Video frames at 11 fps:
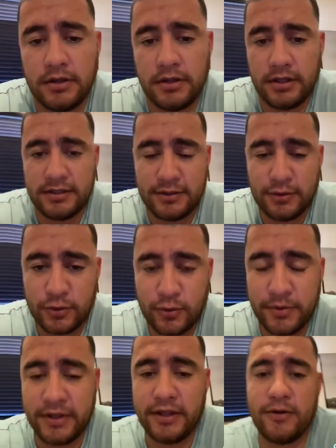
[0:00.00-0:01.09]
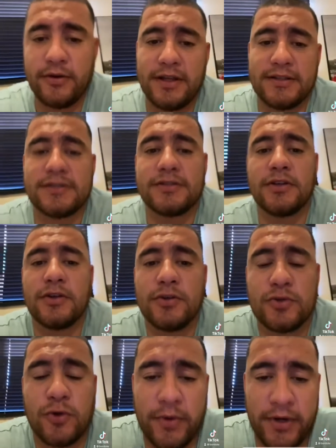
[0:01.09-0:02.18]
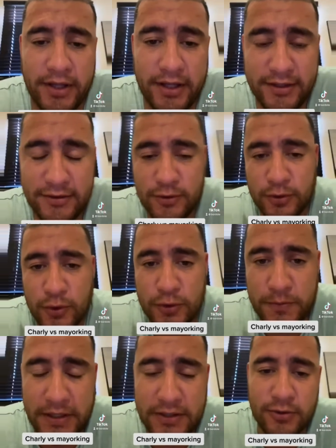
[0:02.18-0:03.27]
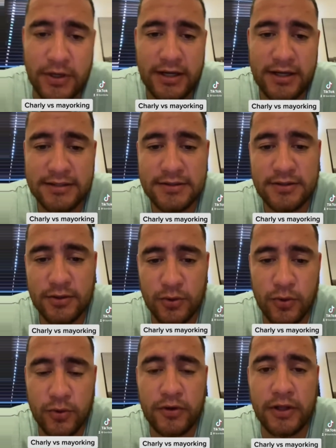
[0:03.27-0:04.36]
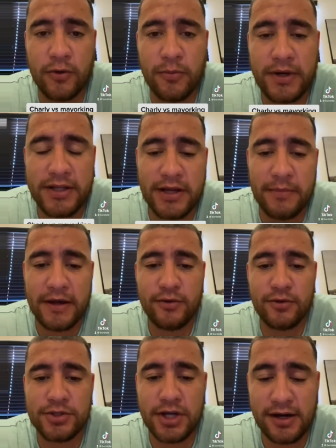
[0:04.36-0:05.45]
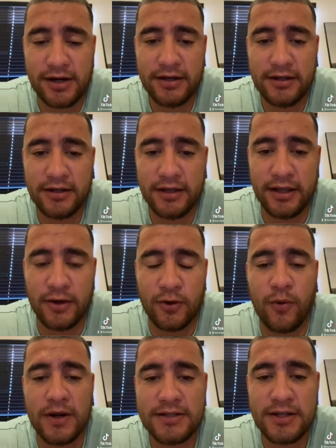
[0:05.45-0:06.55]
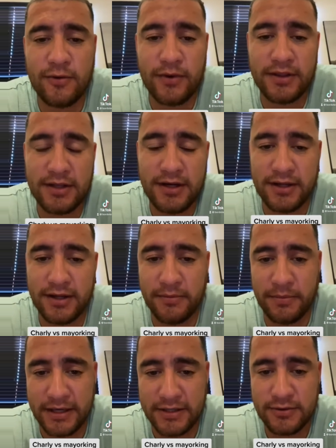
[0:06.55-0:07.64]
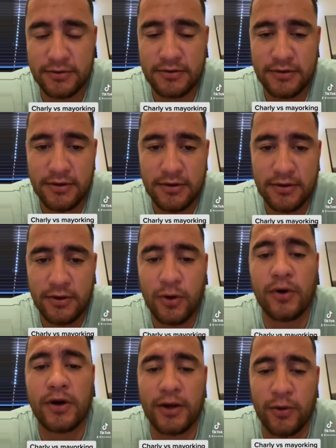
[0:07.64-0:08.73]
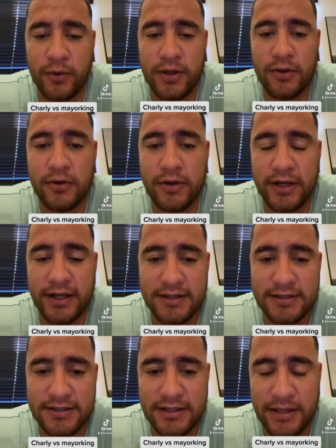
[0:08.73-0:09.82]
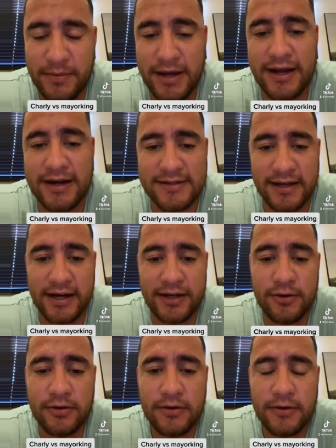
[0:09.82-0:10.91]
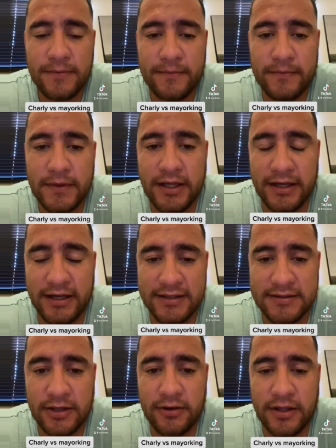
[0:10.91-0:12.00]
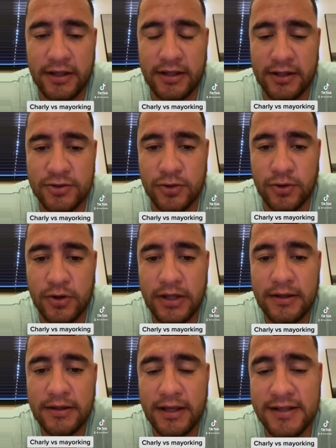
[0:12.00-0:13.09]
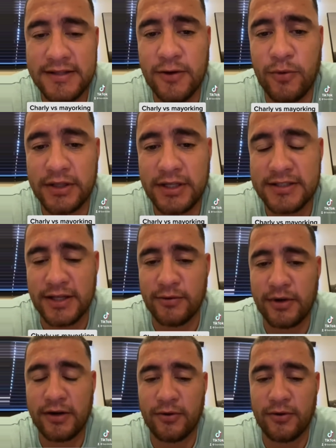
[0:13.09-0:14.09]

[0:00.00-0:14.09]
Este otro video es sobre estos dos personajes, uno de nombre llamado Charlie, el cual se encuentra preso o recluido en el sistema carcelario en el estado de Sonora. Él se encuentra en San Luis de